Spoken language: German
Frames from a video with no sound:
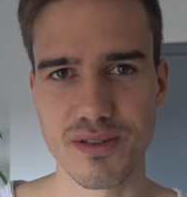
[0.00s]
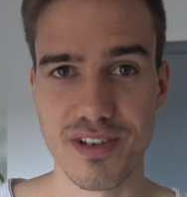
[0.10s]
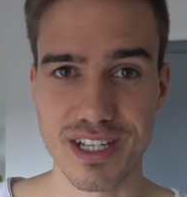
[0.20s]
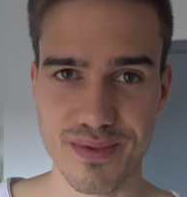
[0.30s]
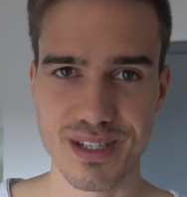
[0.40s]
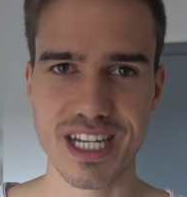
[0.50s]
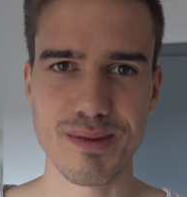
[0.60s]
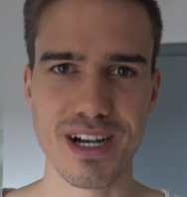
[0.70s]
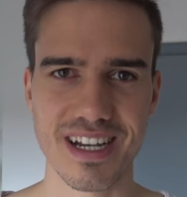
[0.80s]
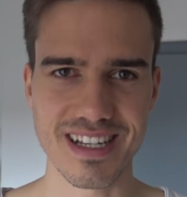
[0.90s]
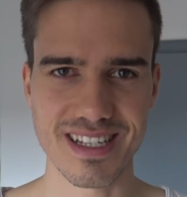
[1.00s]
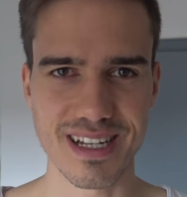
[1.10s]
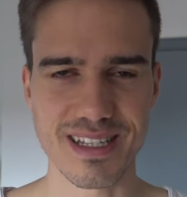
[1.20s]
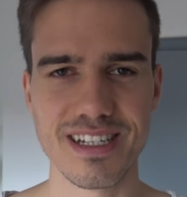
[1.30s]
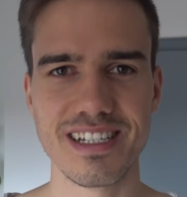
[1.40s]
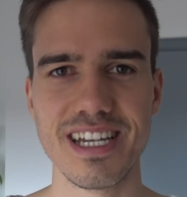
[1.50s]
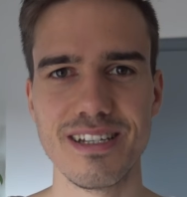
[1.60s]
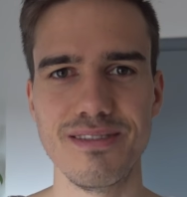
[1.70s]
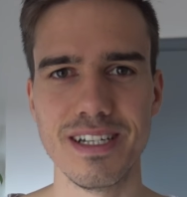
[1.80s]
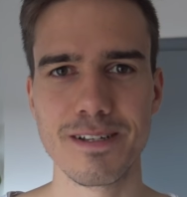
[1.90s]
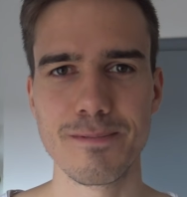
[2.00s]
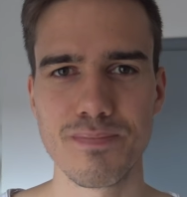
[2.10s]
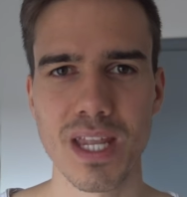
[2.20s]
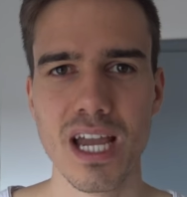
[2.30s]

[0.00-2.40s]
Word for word: um was für ein Thema es jetzt hier gehen wird.